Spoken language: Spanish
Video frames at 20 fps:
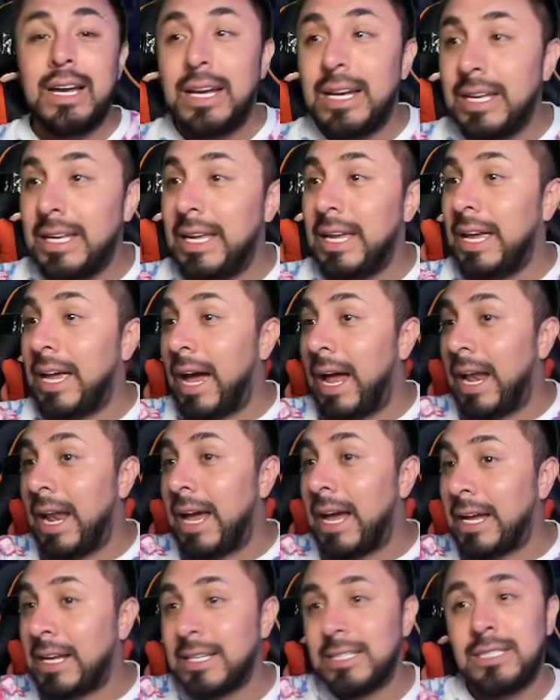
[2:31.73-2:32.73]
y a
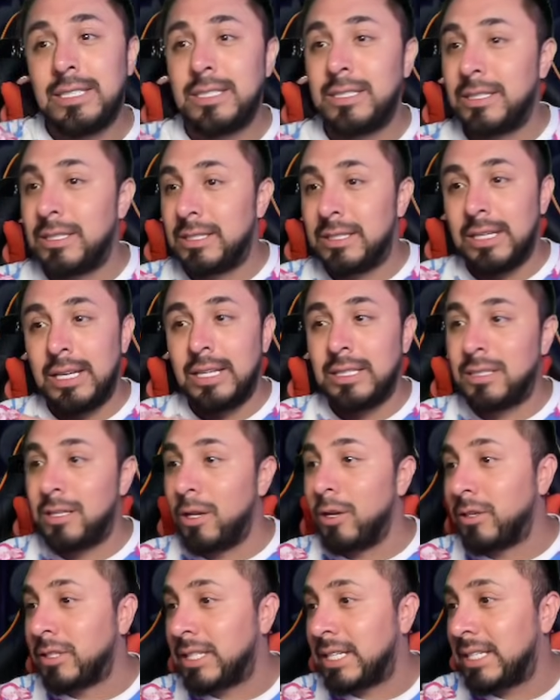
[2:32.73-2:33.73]
las
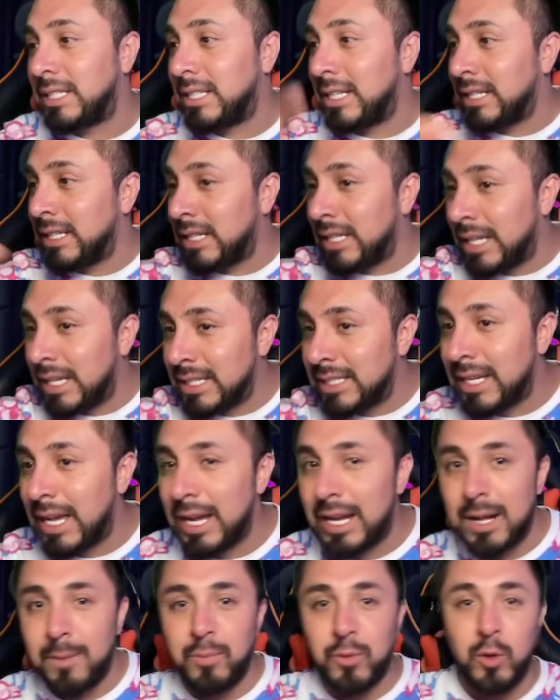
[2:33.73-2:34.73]
slots que estén en
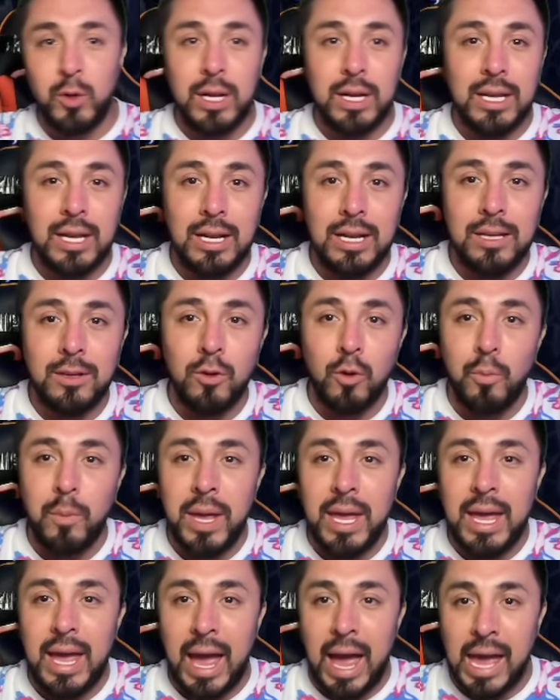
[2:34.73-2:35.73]
esa captura que le
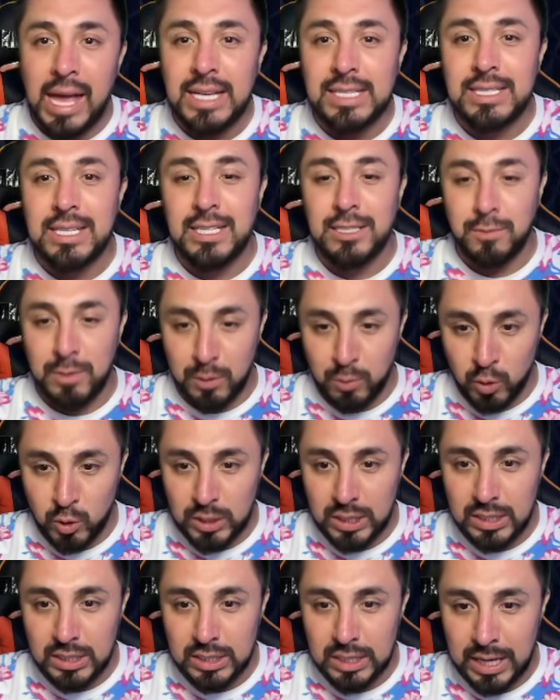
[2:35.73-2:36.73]
tomé, a esas
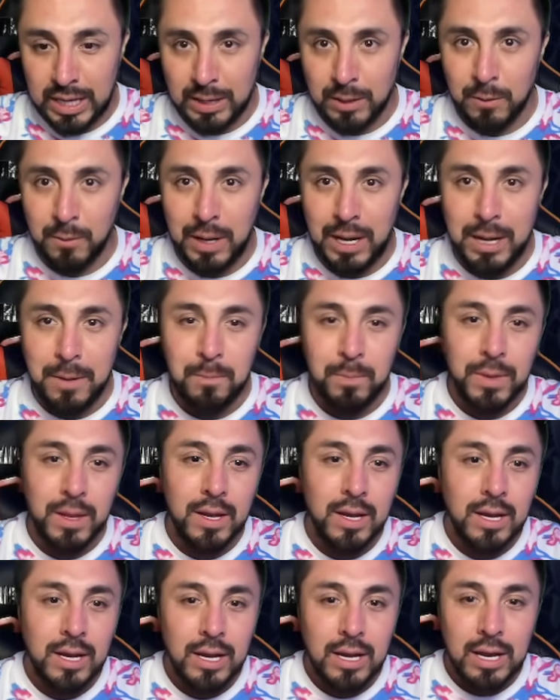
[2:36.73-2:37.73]
vamos entrando, ¿vale?
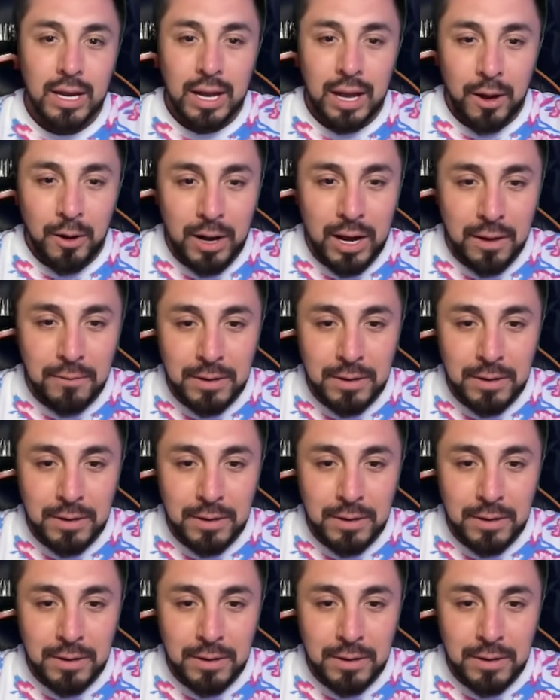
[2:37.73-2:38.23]
Ahora